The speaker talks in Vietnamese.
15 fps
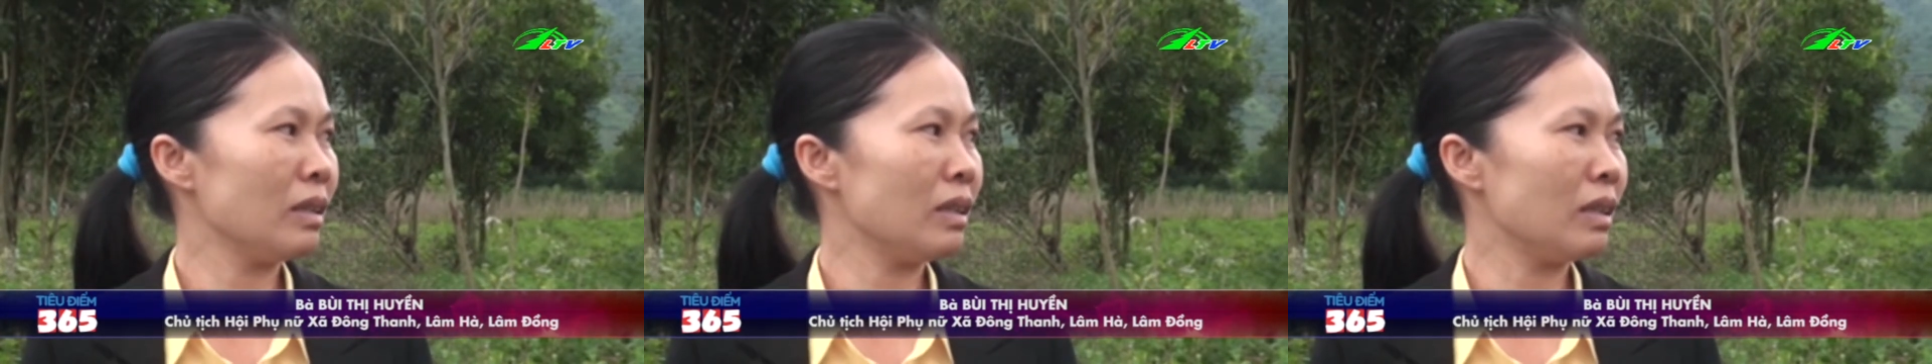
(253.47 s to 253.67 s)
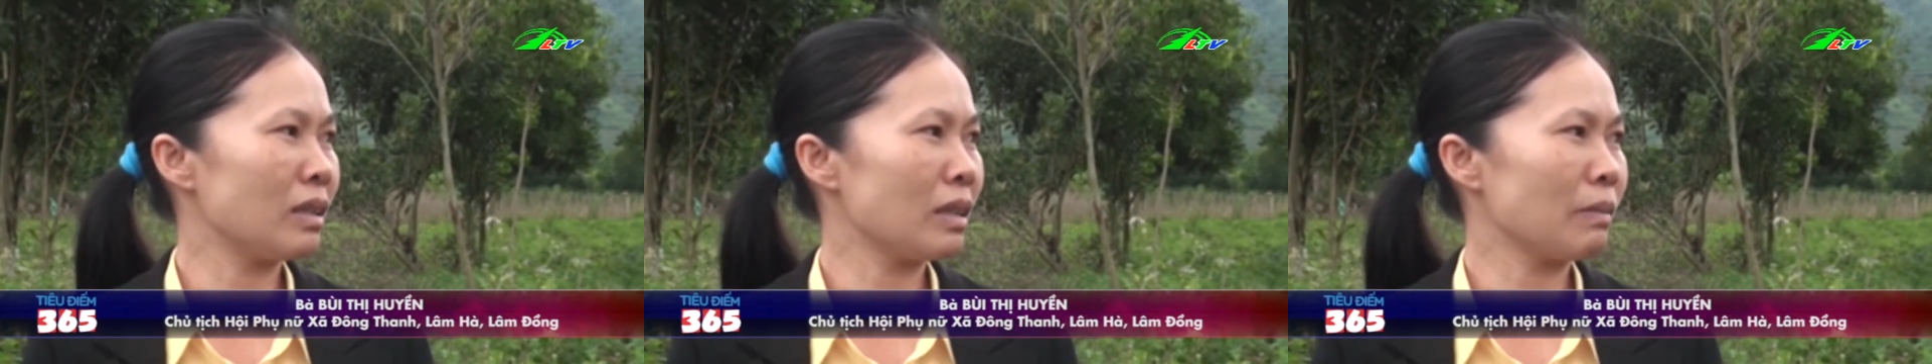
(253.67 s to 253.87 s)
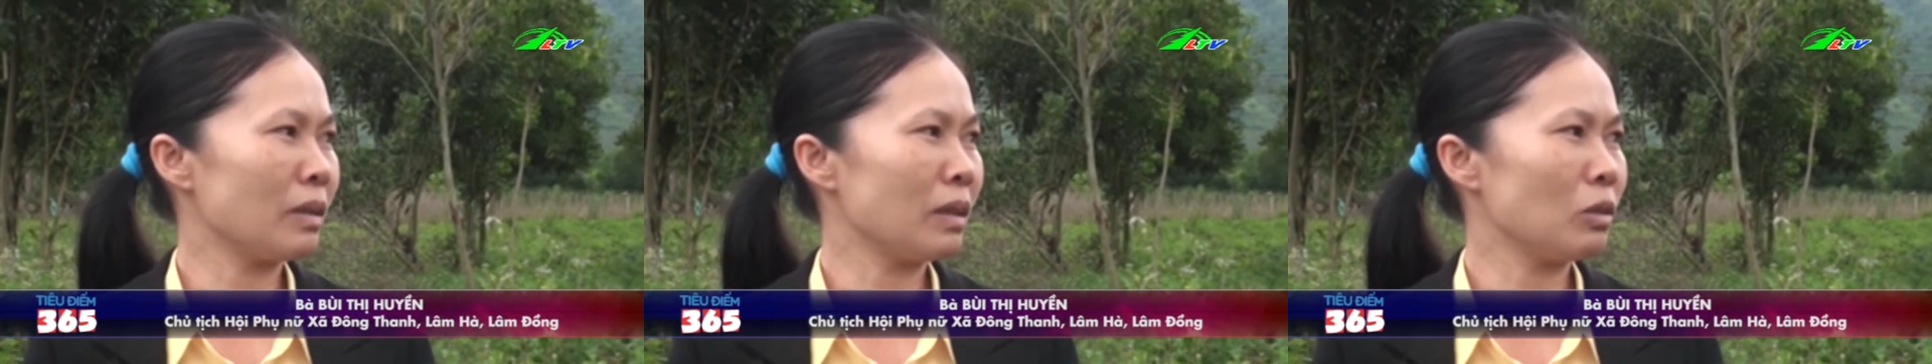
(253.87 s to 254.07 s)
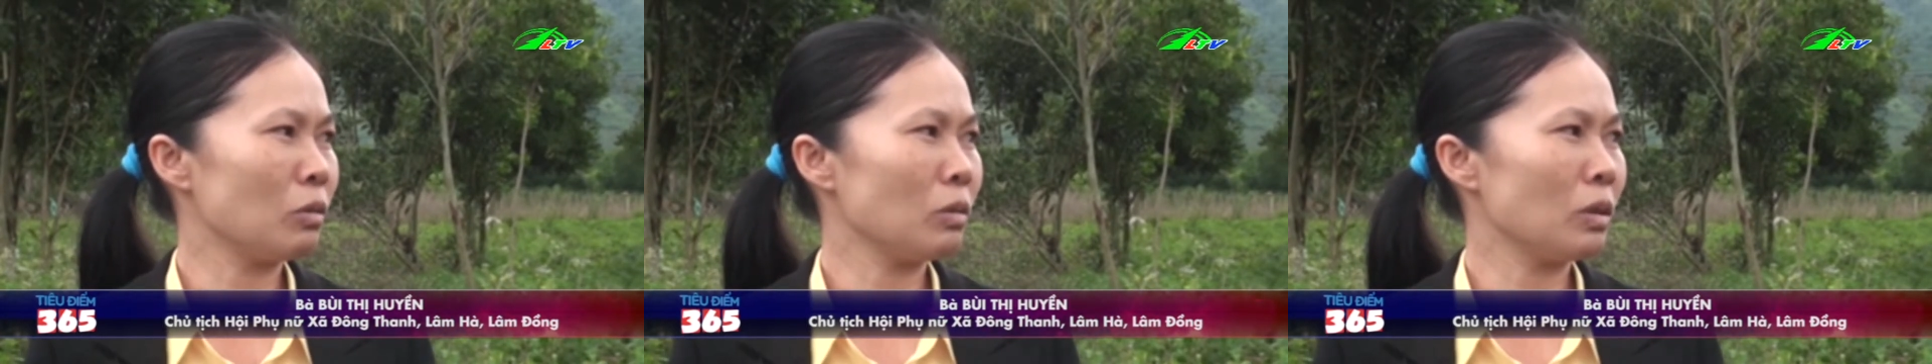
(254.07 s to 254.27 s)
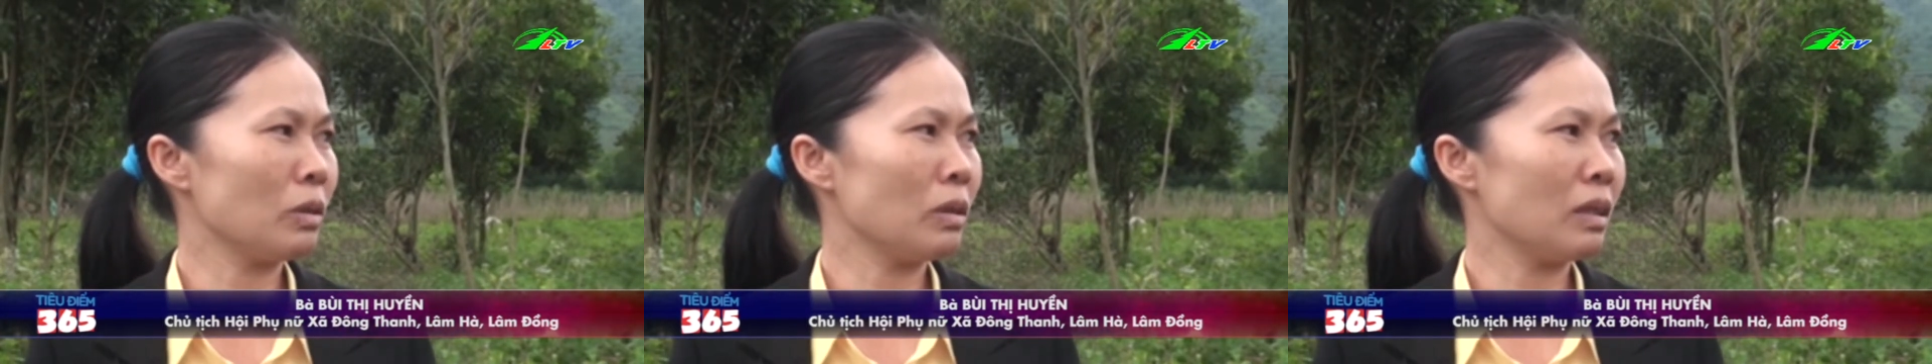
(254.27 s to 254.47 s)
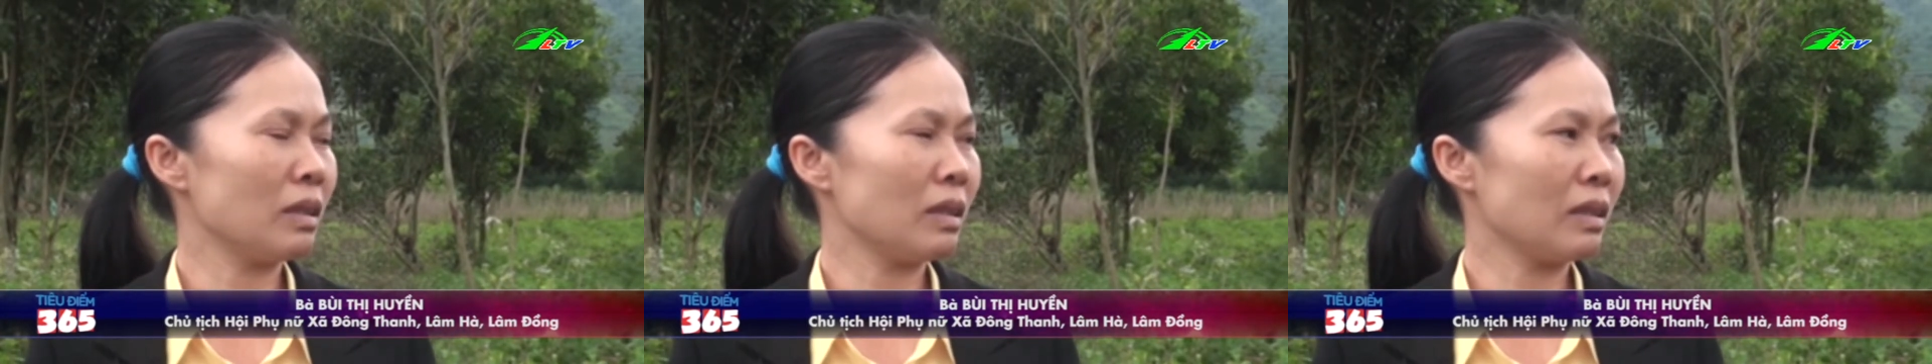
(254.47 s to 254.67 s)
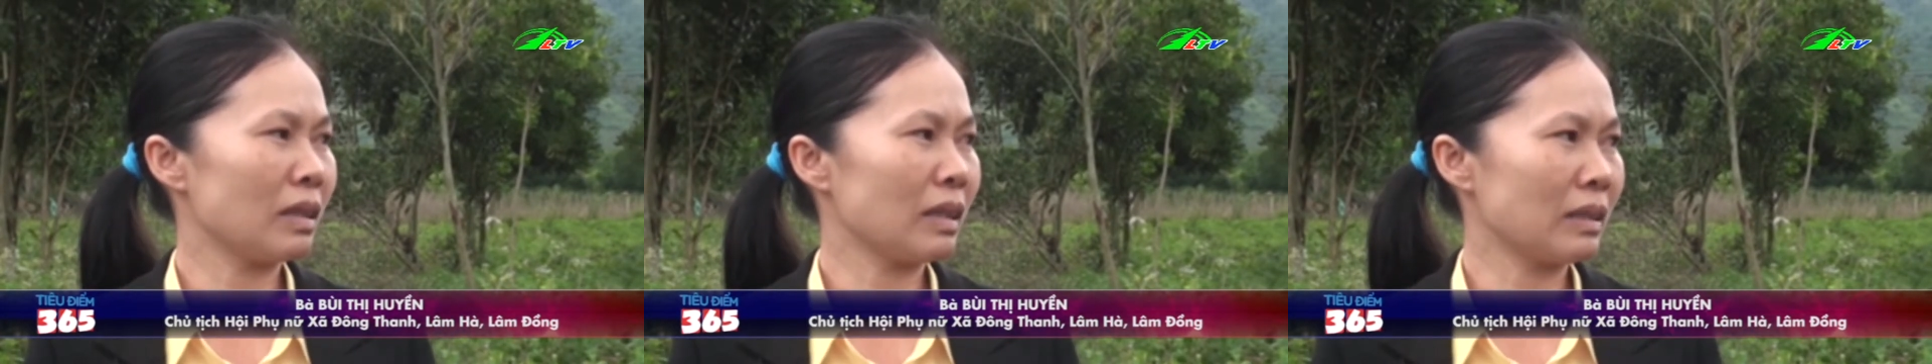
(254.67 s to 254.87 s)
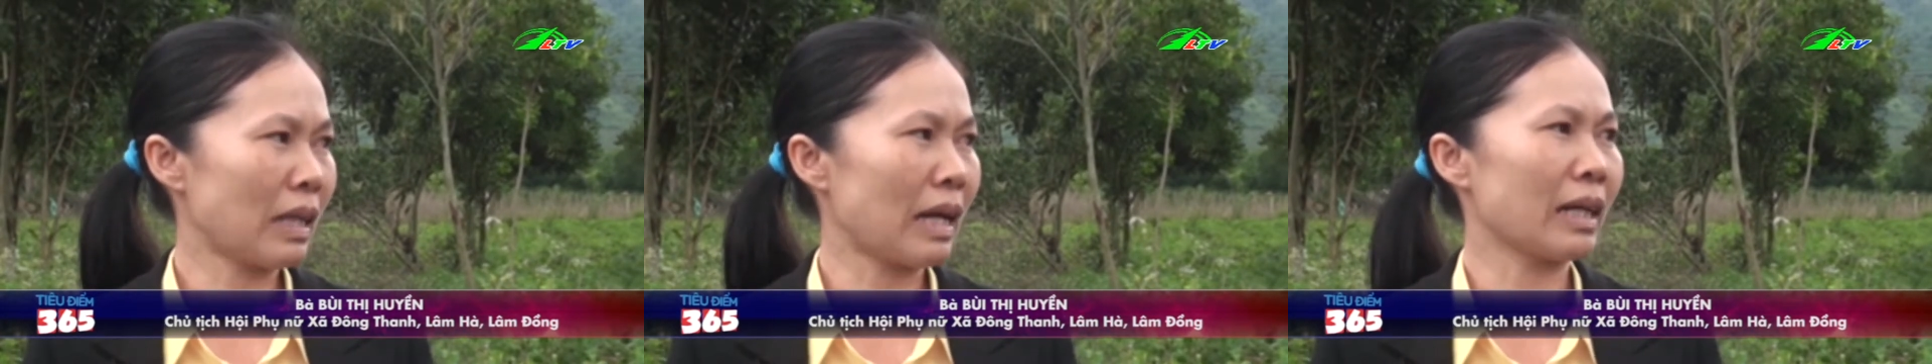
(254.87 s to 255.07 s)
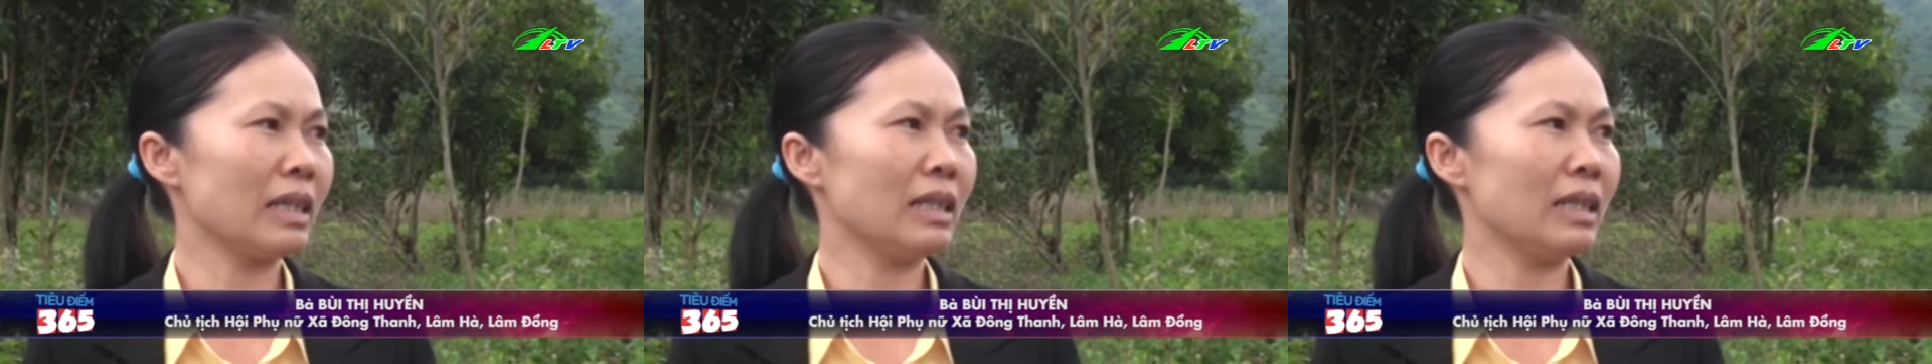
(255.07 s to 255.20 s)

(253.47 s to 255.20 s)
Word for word: Để sắp tới chúng tôi tại